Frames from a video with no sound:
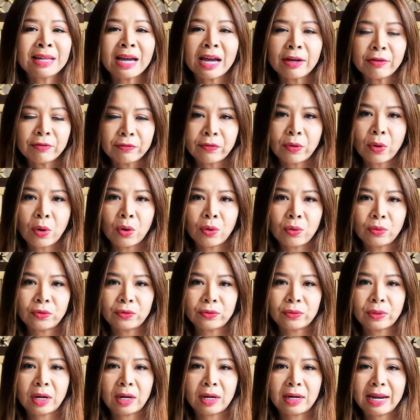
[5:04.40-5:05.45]
tay vô
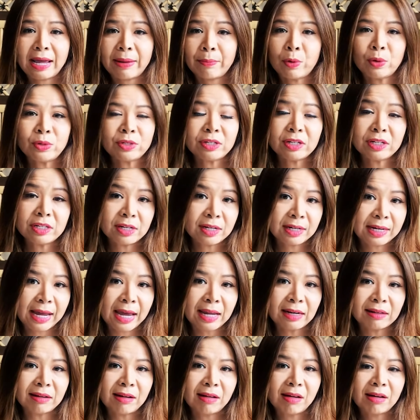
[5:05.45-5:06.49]
làm hồ sơ cho
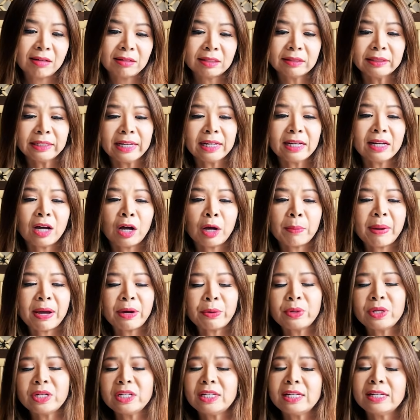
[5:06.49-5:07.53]
khách, có nghĩa là họ
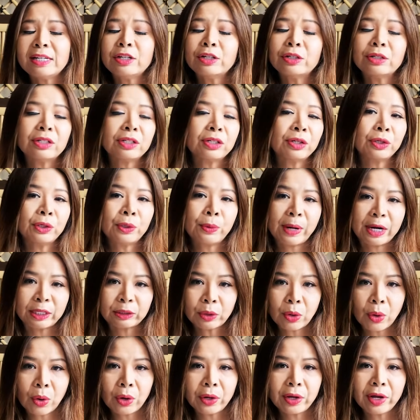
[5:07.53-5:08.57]
bắt Uyên chỉ đưa người qua
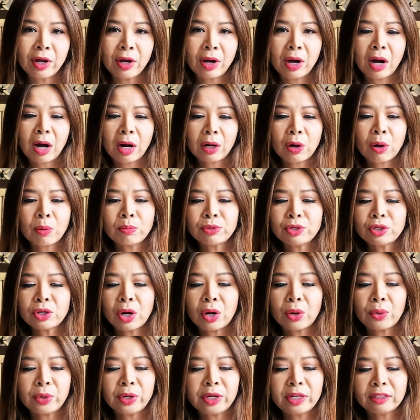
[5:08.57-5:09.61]
thôi, họ không
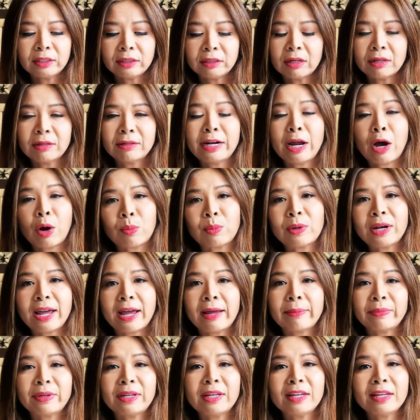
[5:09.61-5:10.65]
cho Uyên tự động
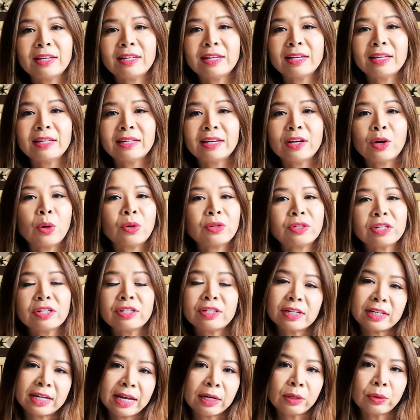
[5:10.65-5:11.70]
làm cái cái cái hồ sơ
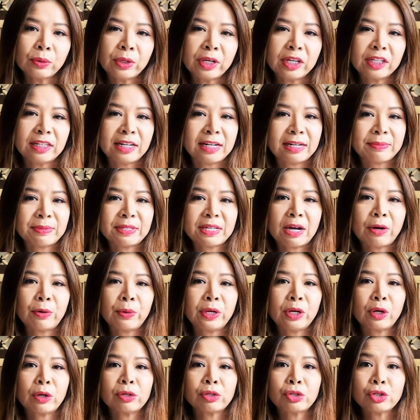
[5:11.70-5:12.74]
cho khách Uyên, thì làm sao
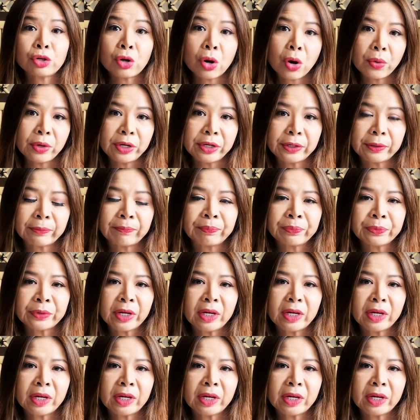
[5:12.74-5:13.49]
Uyên control được.